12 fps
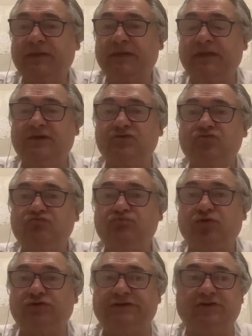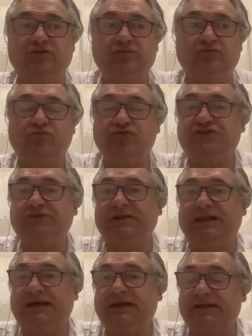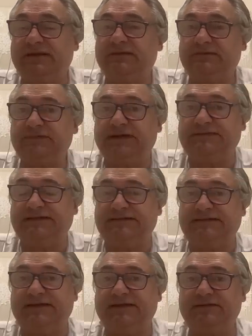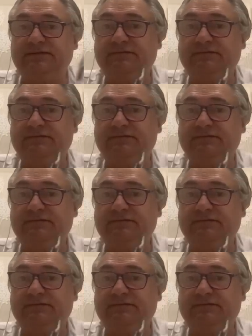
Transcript: que es un portero muy similar a, a Ter Stegen.